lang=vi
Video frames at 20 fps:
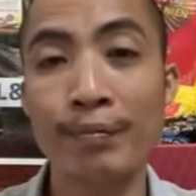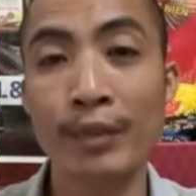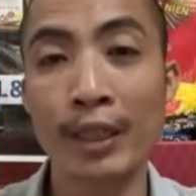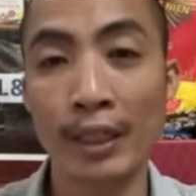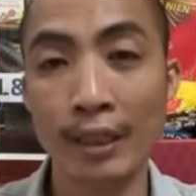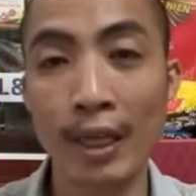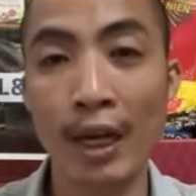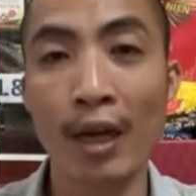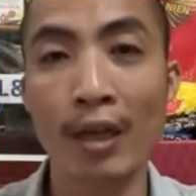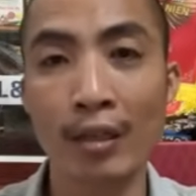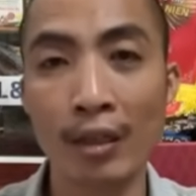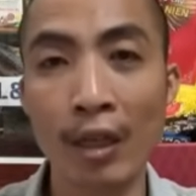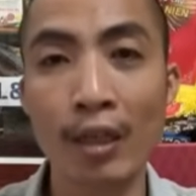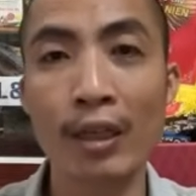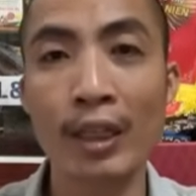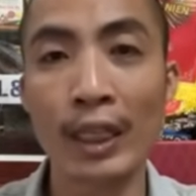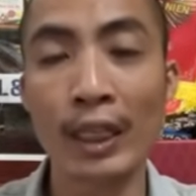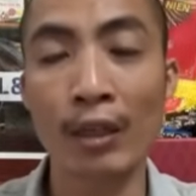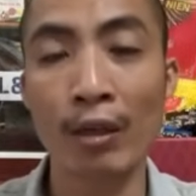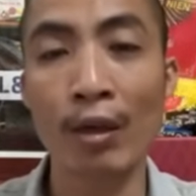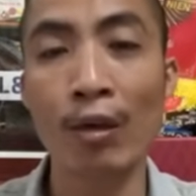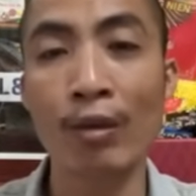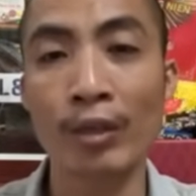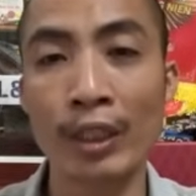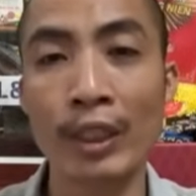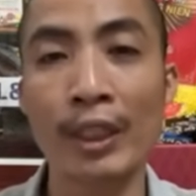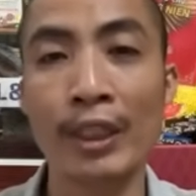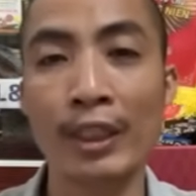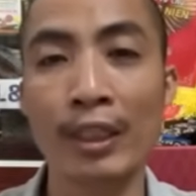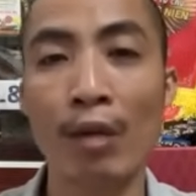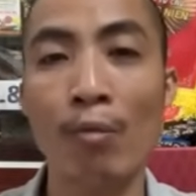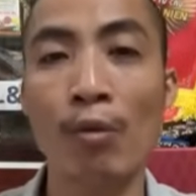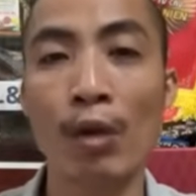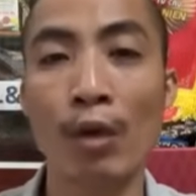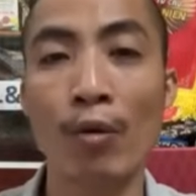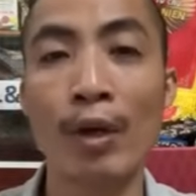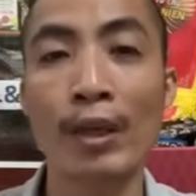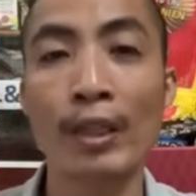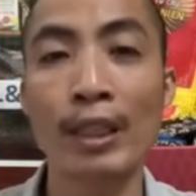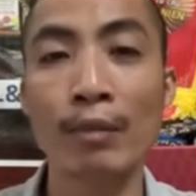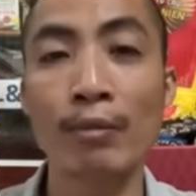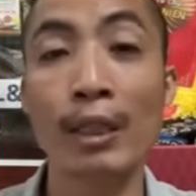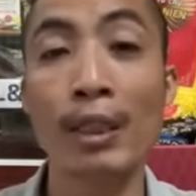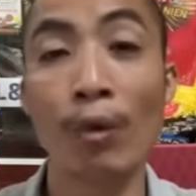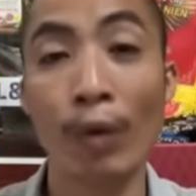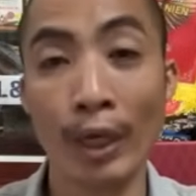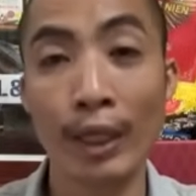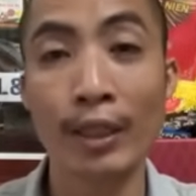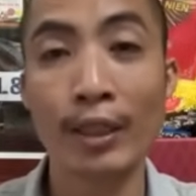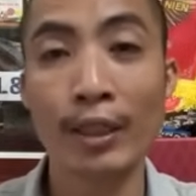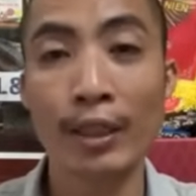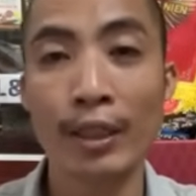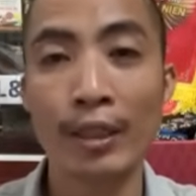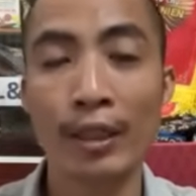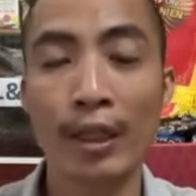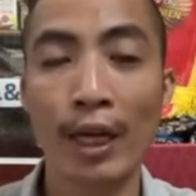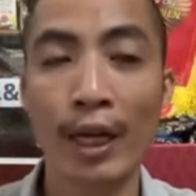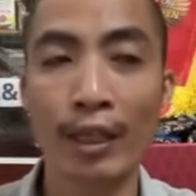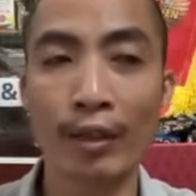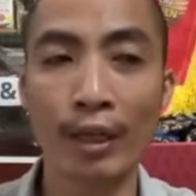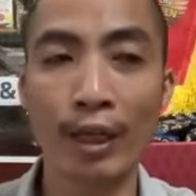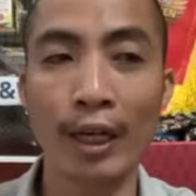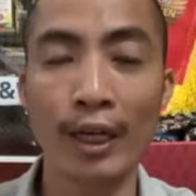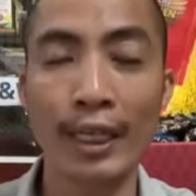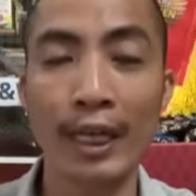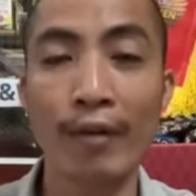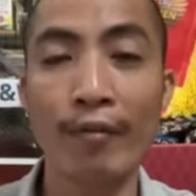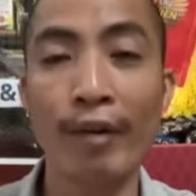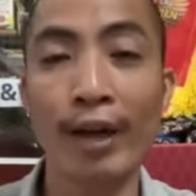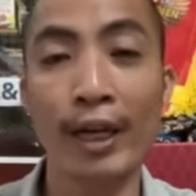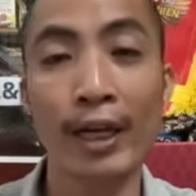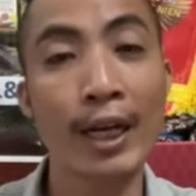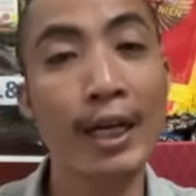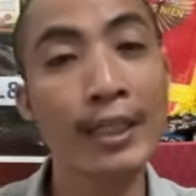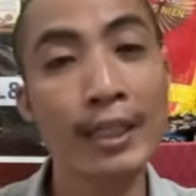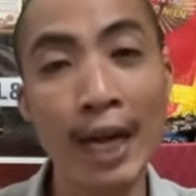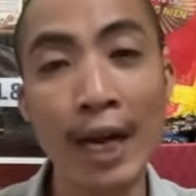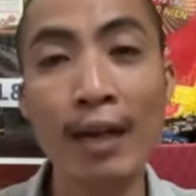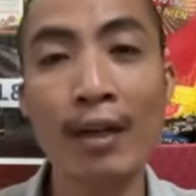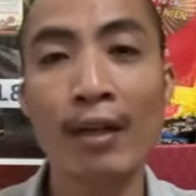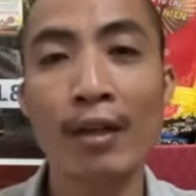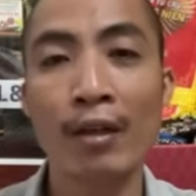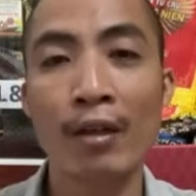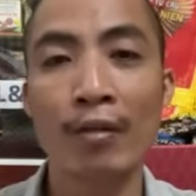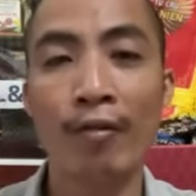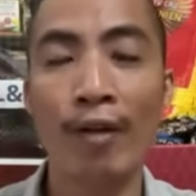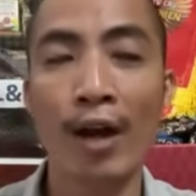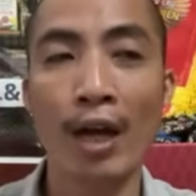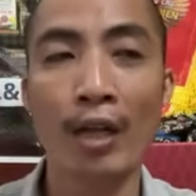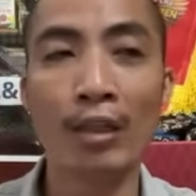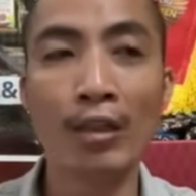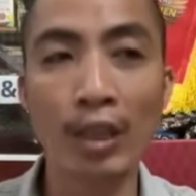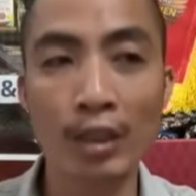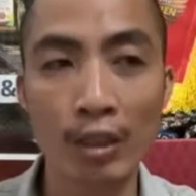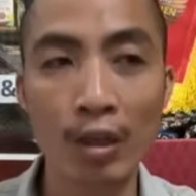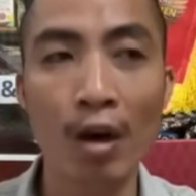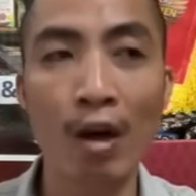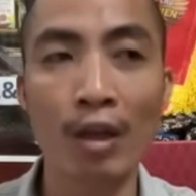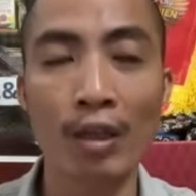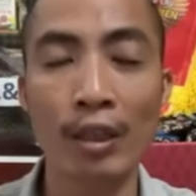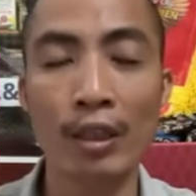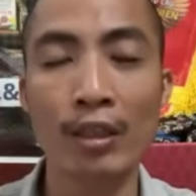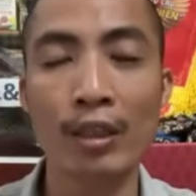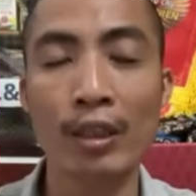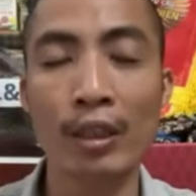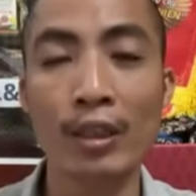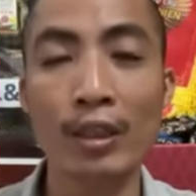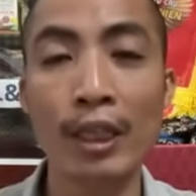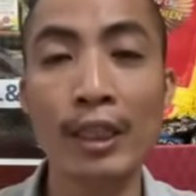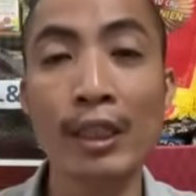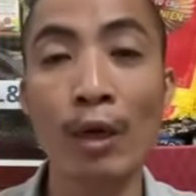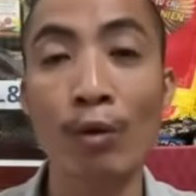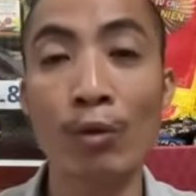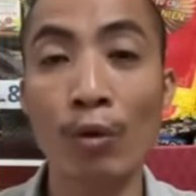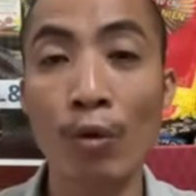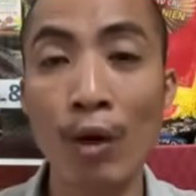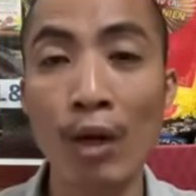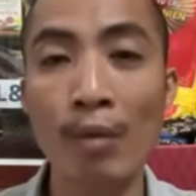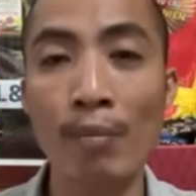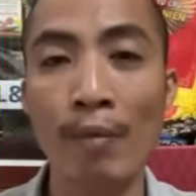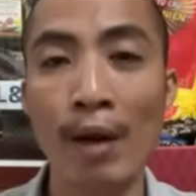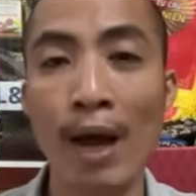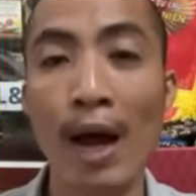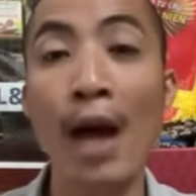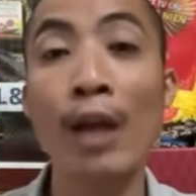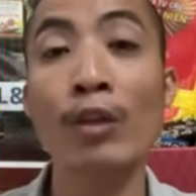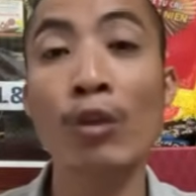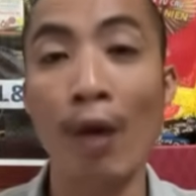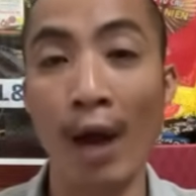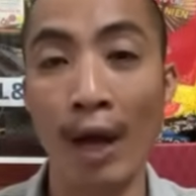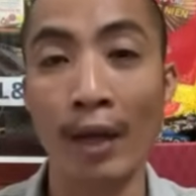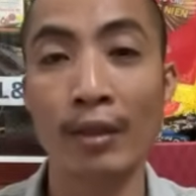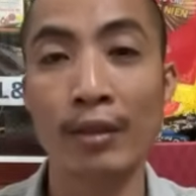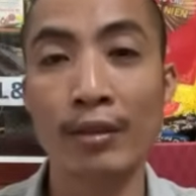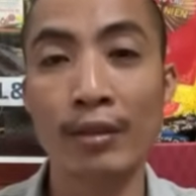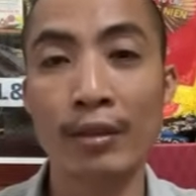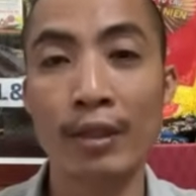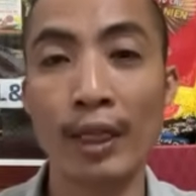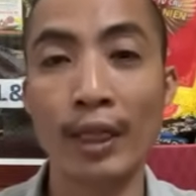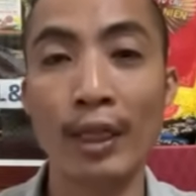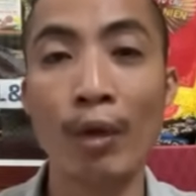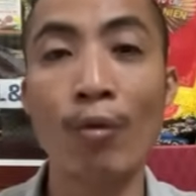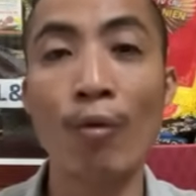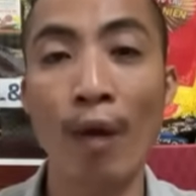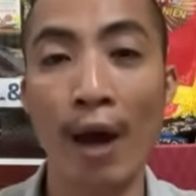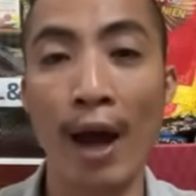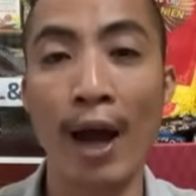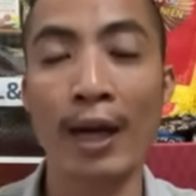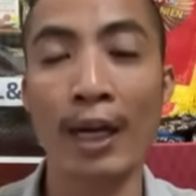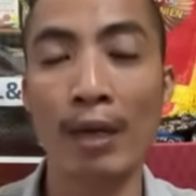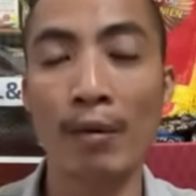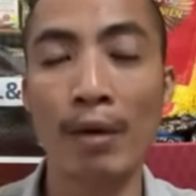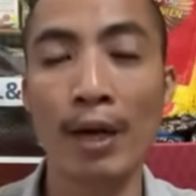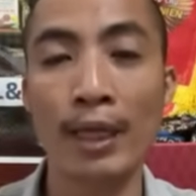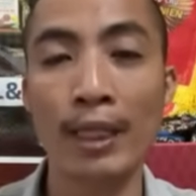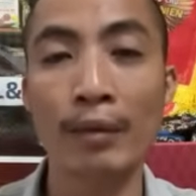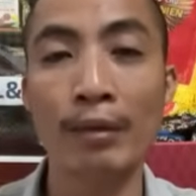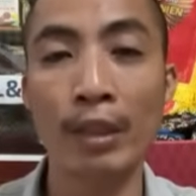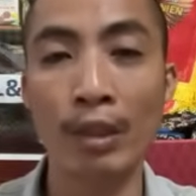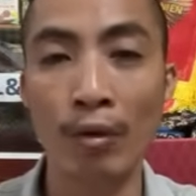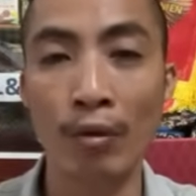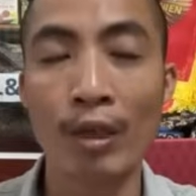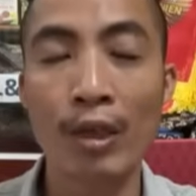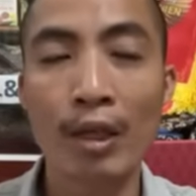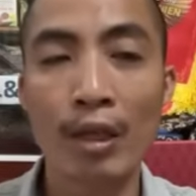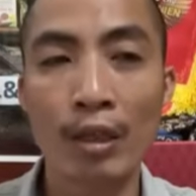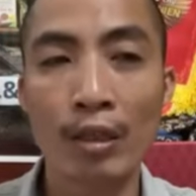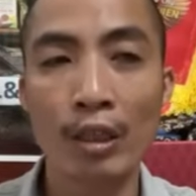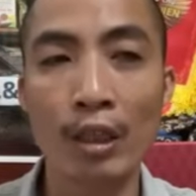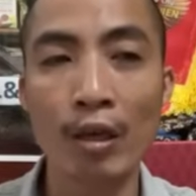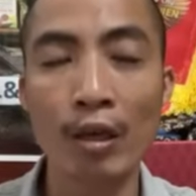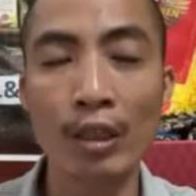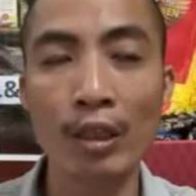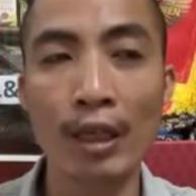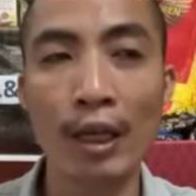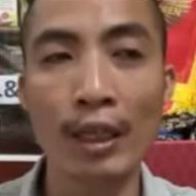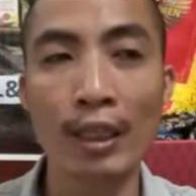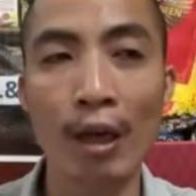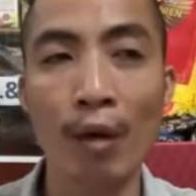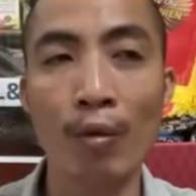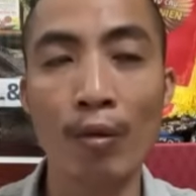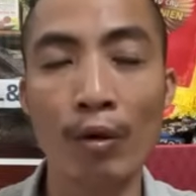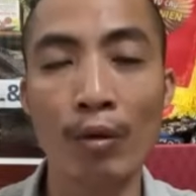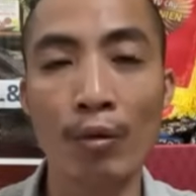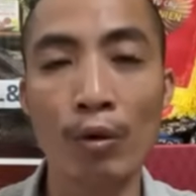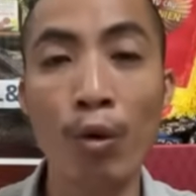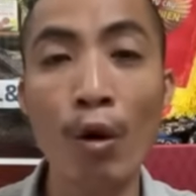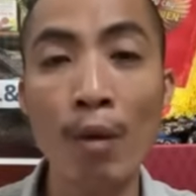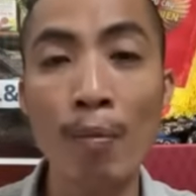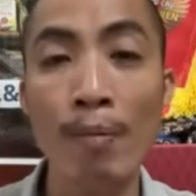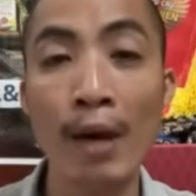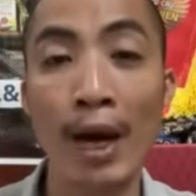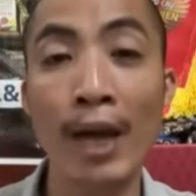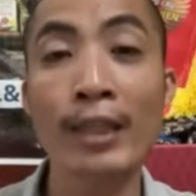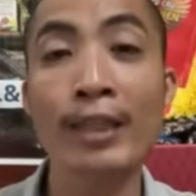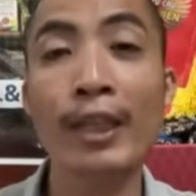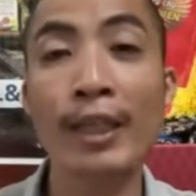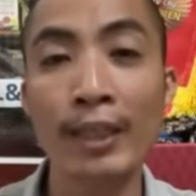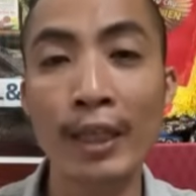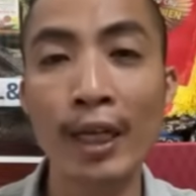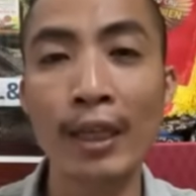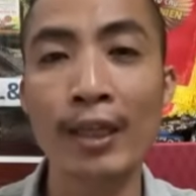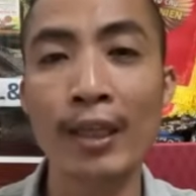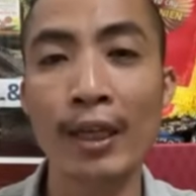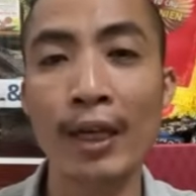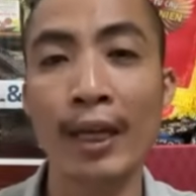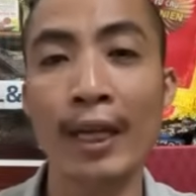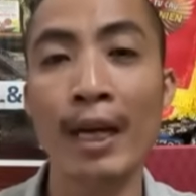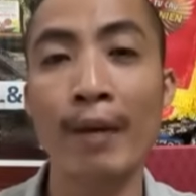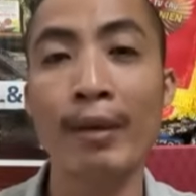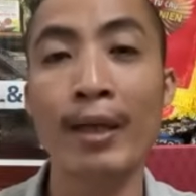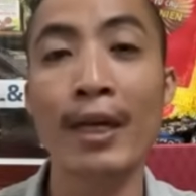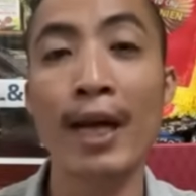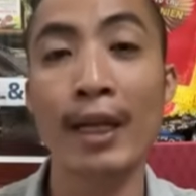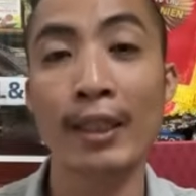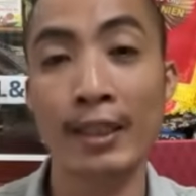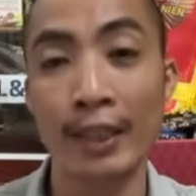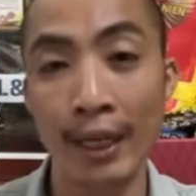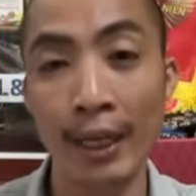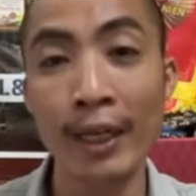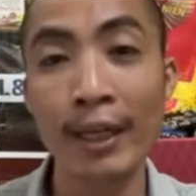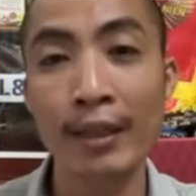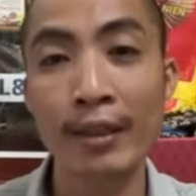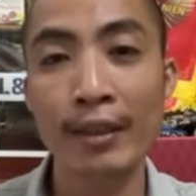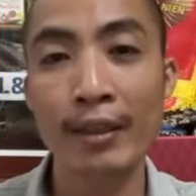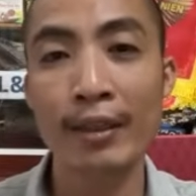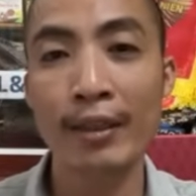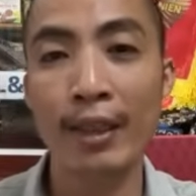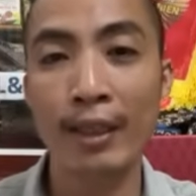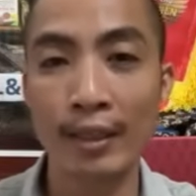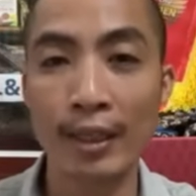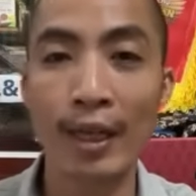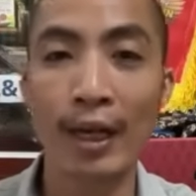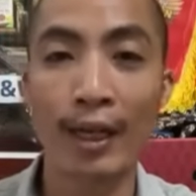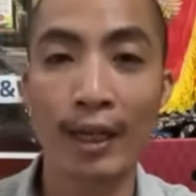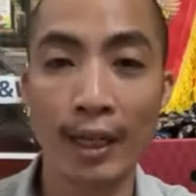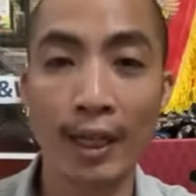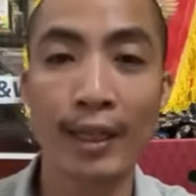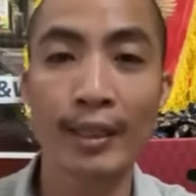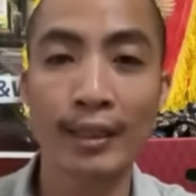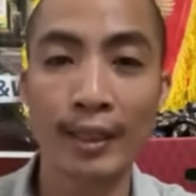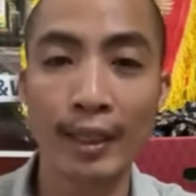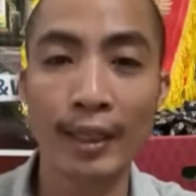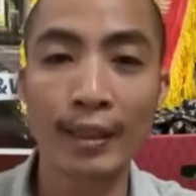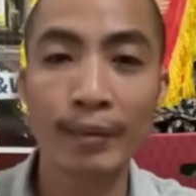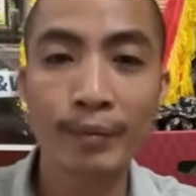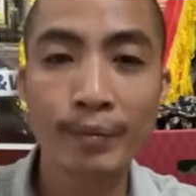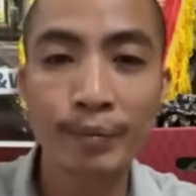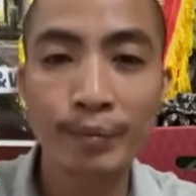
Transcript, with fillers: thấy chưa cực kỳ khó điều trị trong một cái quá trình mình nuôi đấy, cho nên anh em phải cân nhắc và lựa chọn những cái dòng thuốc mà an toàn để hiệu quả để mà anh em sử dụng những cái dòng thuốc mà kháng sinh ấy thì anh em nên hạn chế thấy chưa nên hạn chế